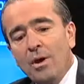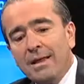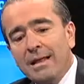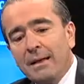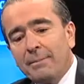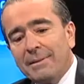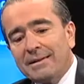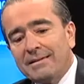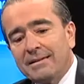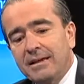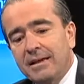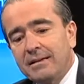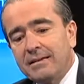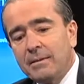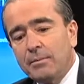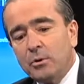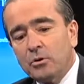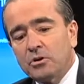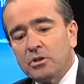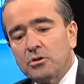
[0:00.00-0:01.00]
hay capacidades
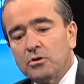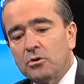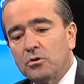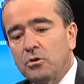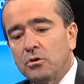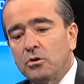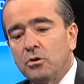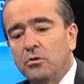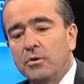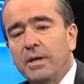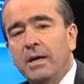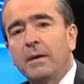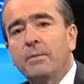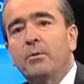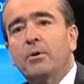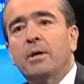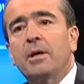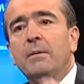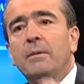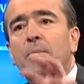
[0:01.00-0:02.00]
de proceso, no te olvides que
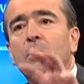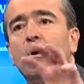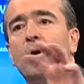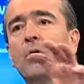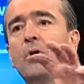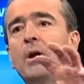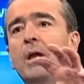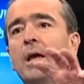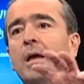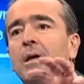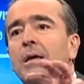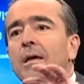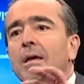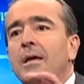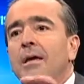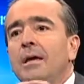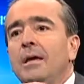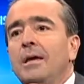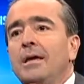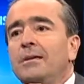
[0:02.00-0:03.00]
por ejemplo ahora hay
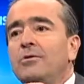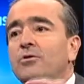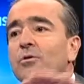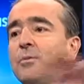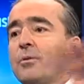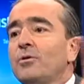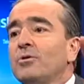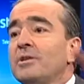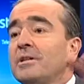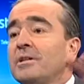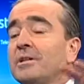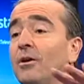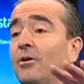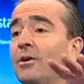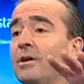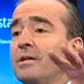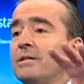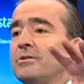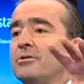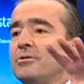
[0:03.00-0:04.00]
esos
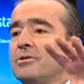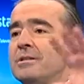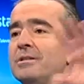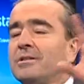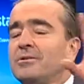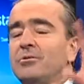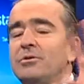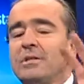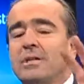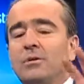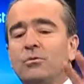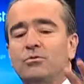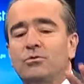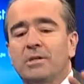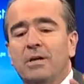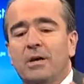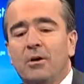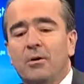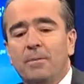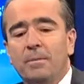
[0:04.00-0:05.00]
procesadores, no sé si tú has
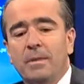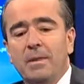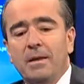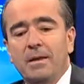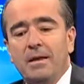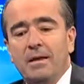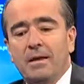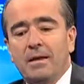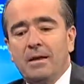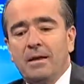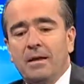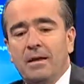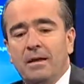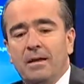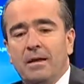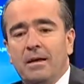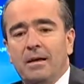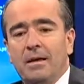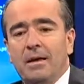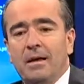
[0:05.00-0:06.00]
escuchado
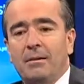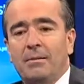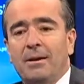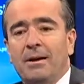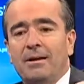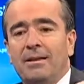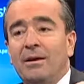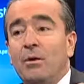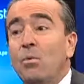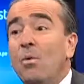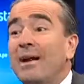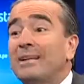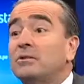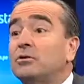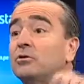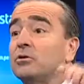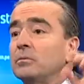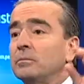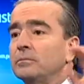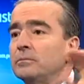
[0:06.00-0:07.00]
eh, hablar de
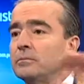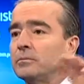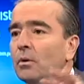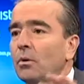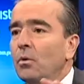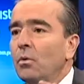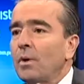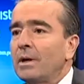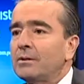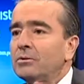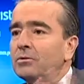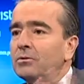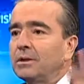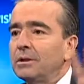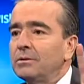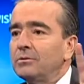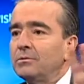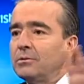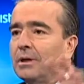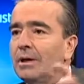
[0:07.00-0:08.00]
Watson. Watson
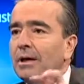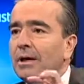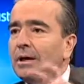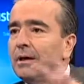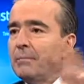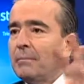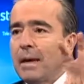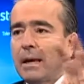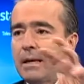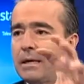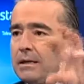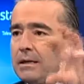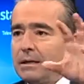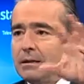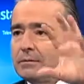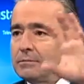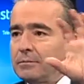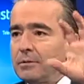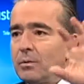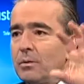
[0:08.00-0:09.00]
es una máquina.
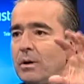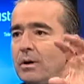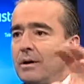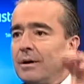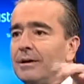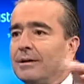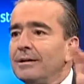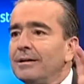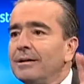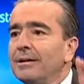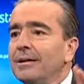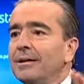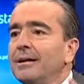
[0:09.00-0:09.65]
Bueno, Watson fue el